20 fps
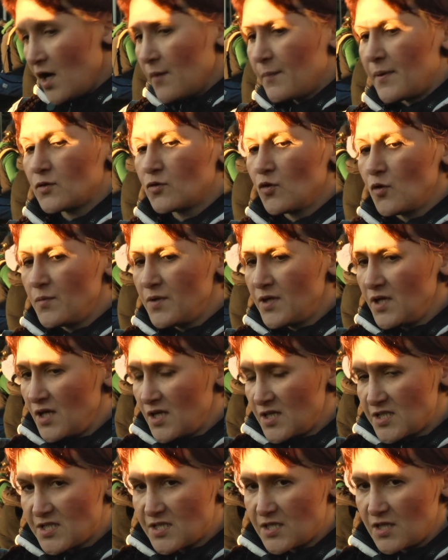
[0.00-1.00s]
Потом
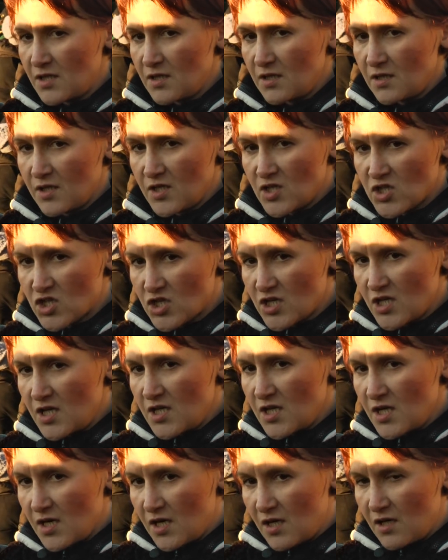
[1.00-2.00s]
есть э,
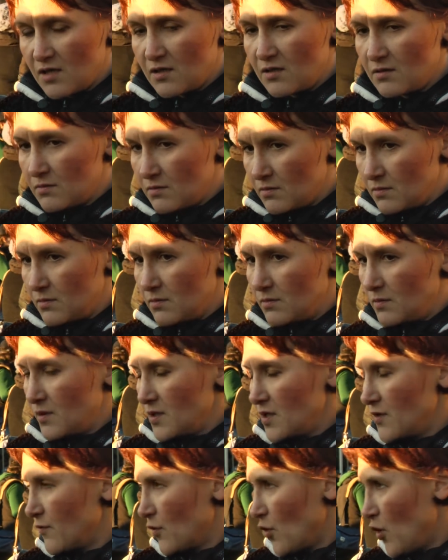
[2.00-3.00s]
решение э,
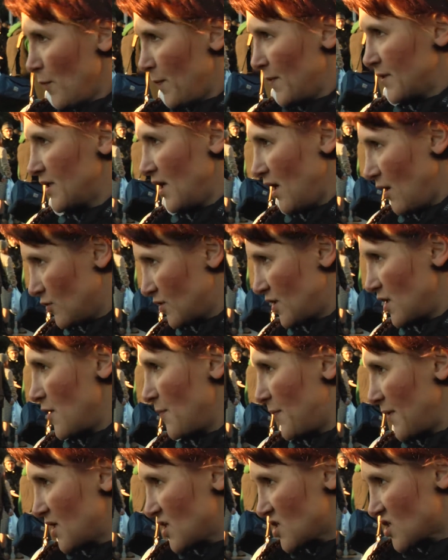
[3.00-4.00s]
Европы, да, вот они
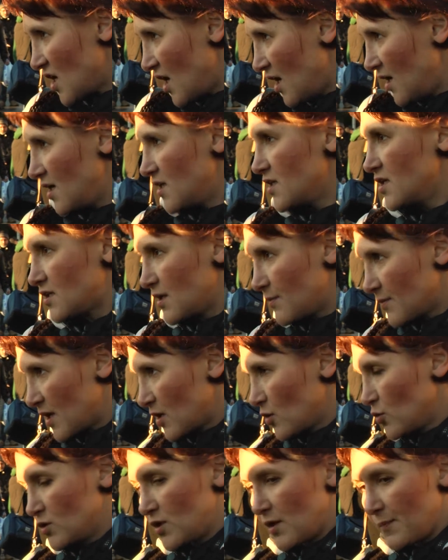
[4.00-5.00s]
приезжали, они там
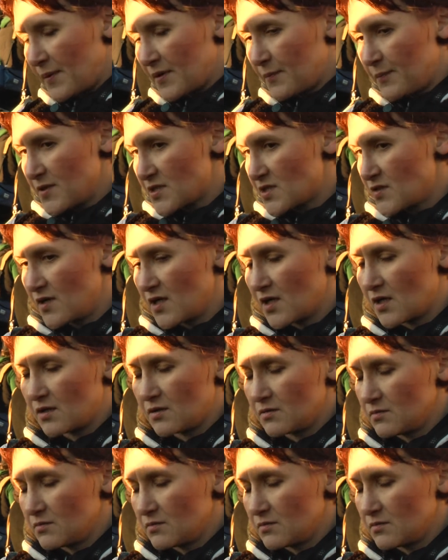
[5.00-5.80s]
какую-то подписывали